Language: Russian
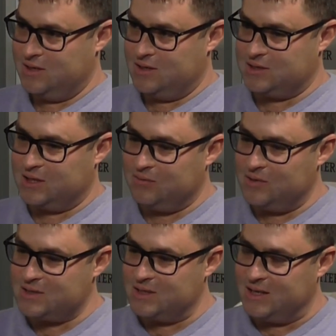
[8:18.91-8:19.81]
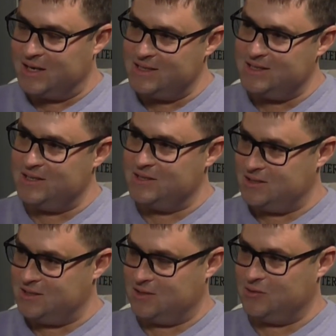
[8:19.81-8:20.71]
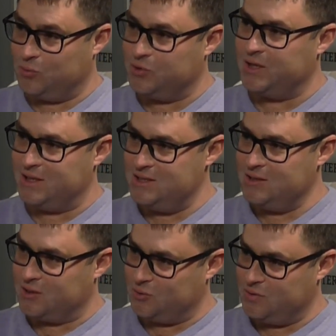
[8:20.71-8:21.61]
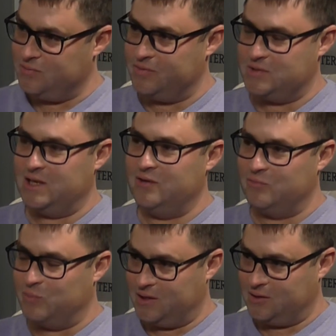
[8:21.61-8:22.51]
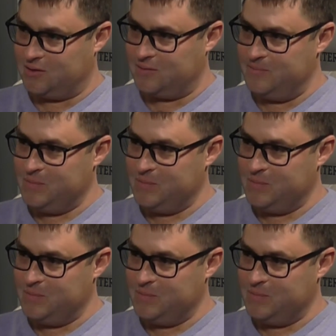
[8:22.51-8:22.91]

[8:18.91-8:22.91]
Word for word: И, соответственно, гасить тот кредит, который вы взяли в банке.